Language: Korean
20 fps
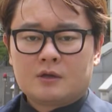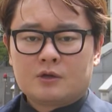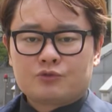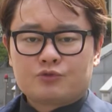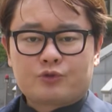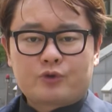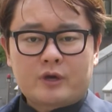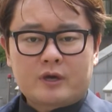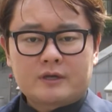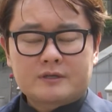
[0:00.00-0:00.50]

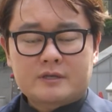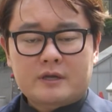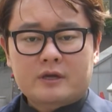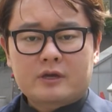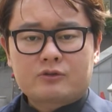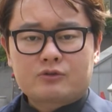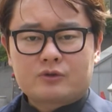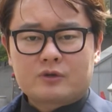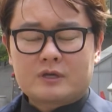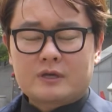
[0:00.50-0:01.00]
국회
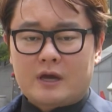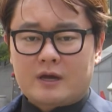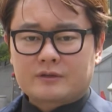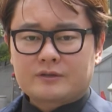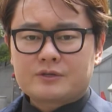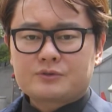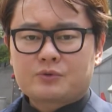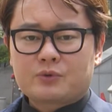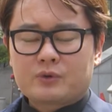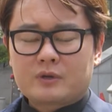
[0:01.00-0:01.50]
사개특위
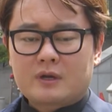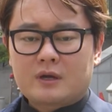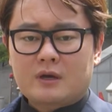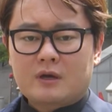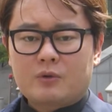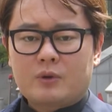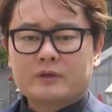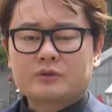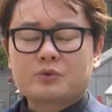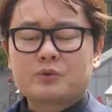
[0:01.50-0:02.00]
양대
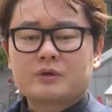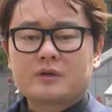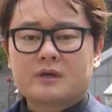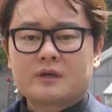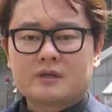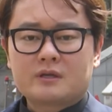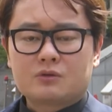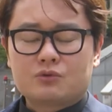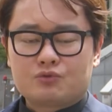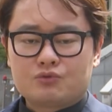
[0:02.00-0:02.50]
소위가 활동
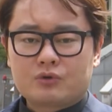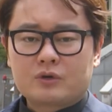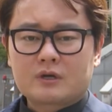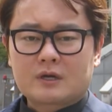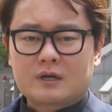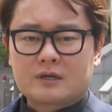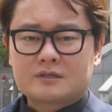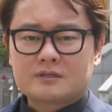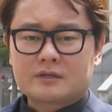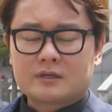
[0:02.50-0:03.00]
기한인
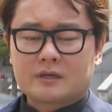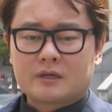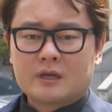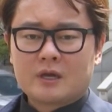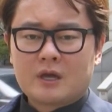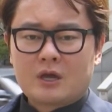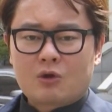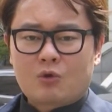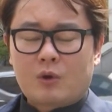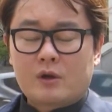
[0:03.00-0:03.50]
6월까지
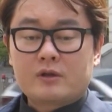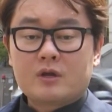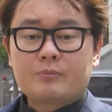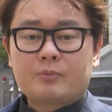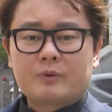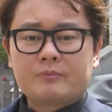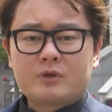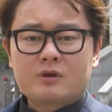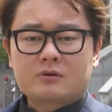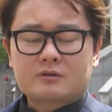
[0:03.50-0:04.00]
관련
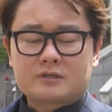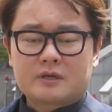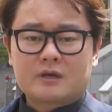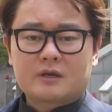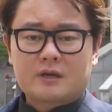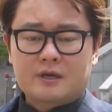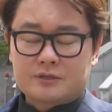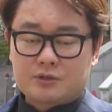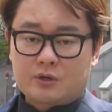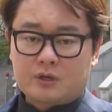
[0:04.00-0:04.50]
법령
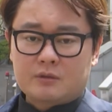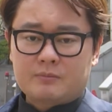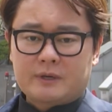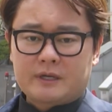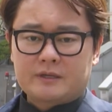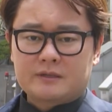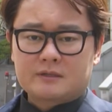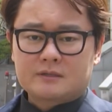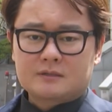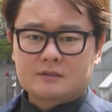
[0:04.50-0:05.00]
재개정안
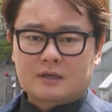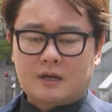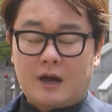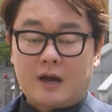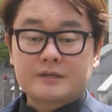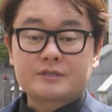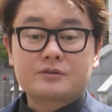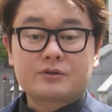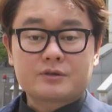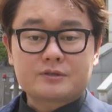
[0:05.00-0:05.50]
발의 등
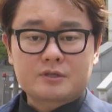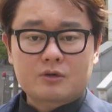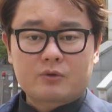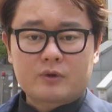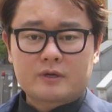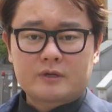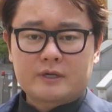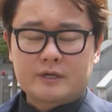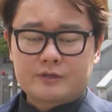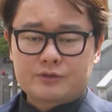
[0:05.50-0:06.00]
가시적인
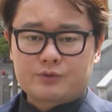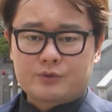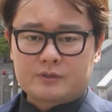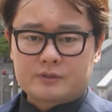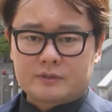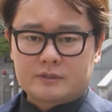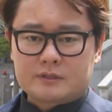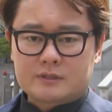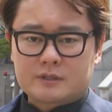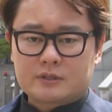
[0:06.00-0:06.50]
성과를 낼 수
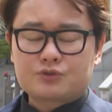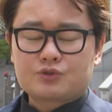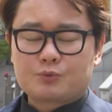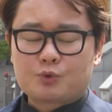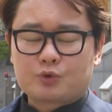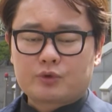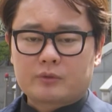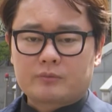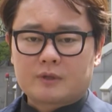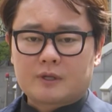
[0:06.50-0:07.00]
있을지
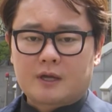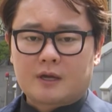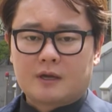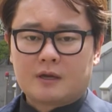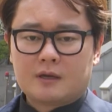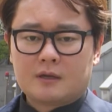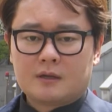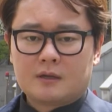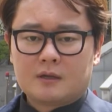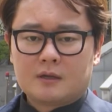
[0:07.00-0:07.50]
주목됩니다.
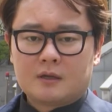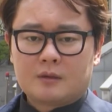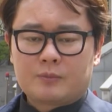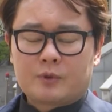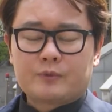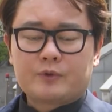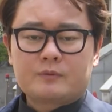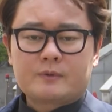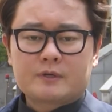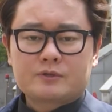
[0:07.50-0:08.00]

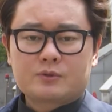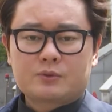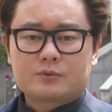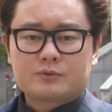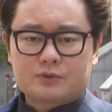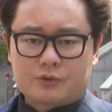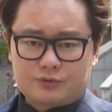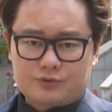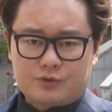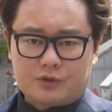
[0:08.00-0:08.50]
법률방송
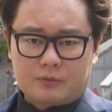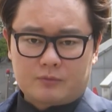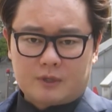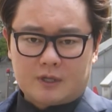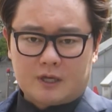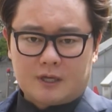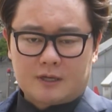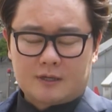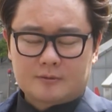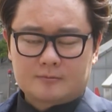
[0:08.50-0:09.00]

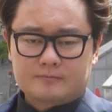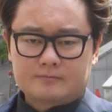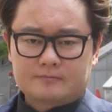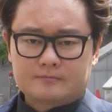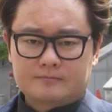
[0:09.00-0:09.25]
정순영입니다.